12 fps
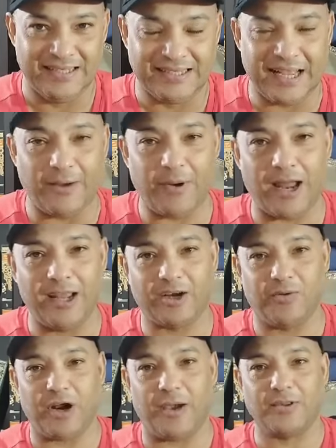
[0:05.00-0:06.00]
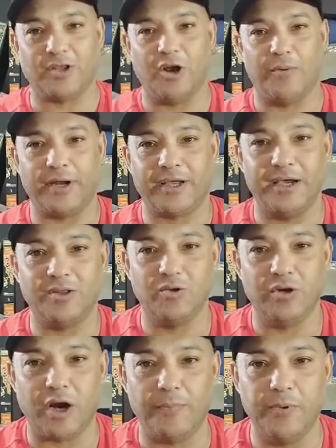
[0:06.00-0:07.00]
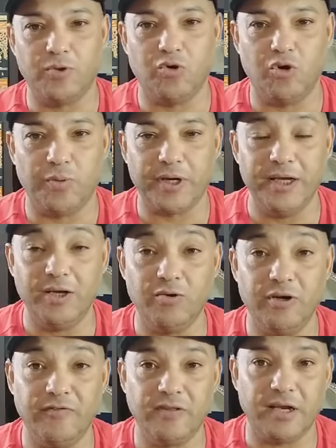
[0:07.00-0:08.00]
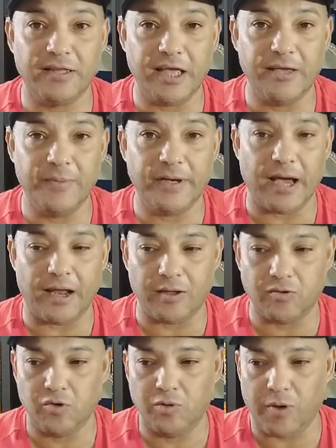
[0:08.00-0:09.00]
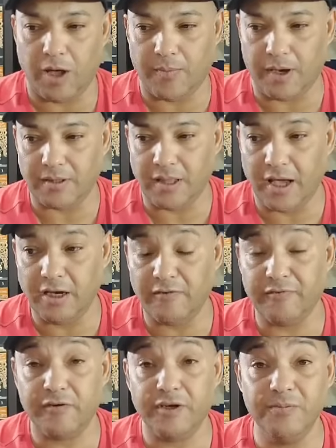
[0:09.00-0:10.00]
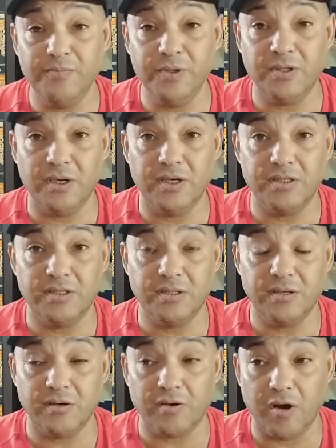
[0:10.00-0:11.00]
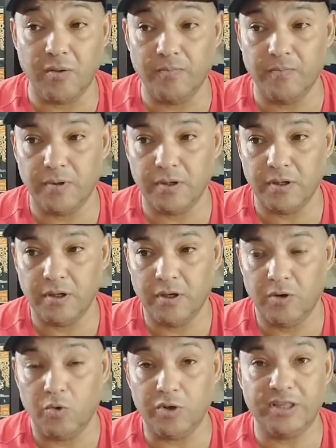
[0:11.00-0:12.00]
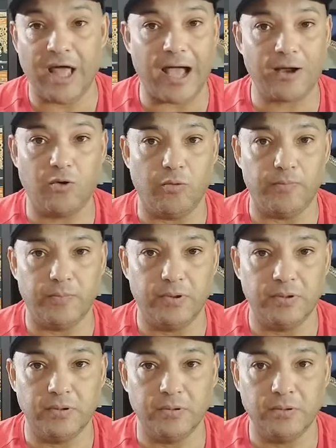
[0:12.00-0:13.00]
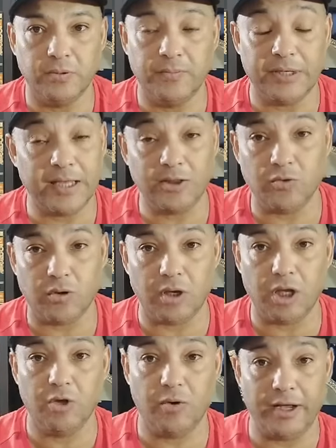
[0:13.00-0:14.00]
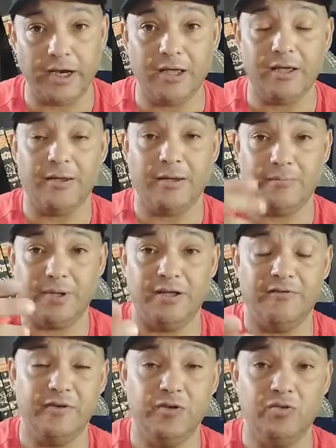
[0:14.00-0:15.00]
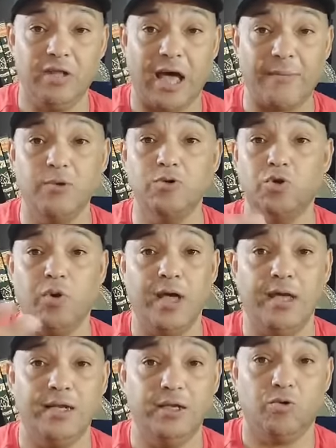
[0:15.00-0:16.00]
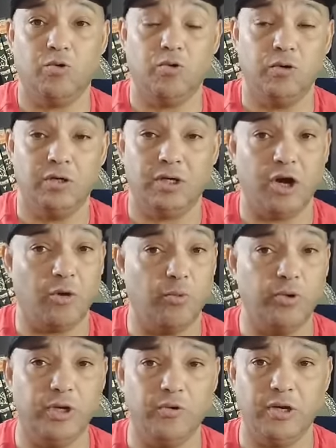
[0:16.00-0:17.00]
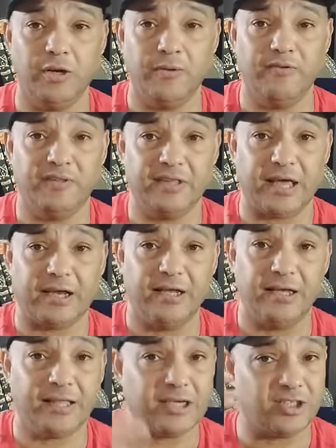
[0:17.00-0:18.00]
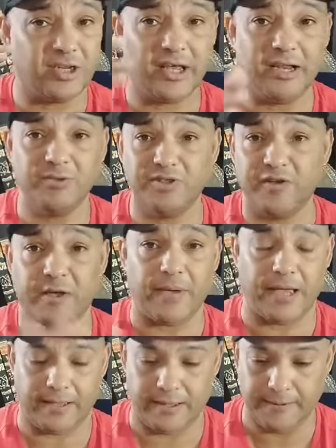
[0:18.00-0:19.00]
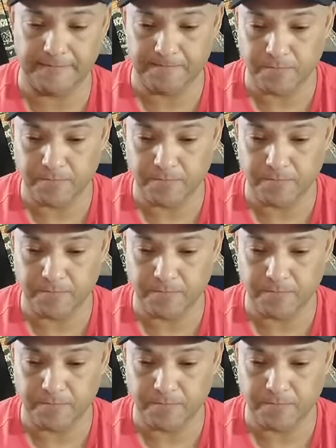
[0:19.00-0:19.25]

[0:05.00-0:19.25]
السلام عليكم ورحمة الله وبركاته يا رب تكونوا بخير ونفضل دايما على طول مع بعض أنا في قمة الاستغراب والتعجب بجد والله وأنا الفيديو ده عامله سؤال ليكم جاوبوني والنبي في التعليقات عشان أنا مش فاهم حاجة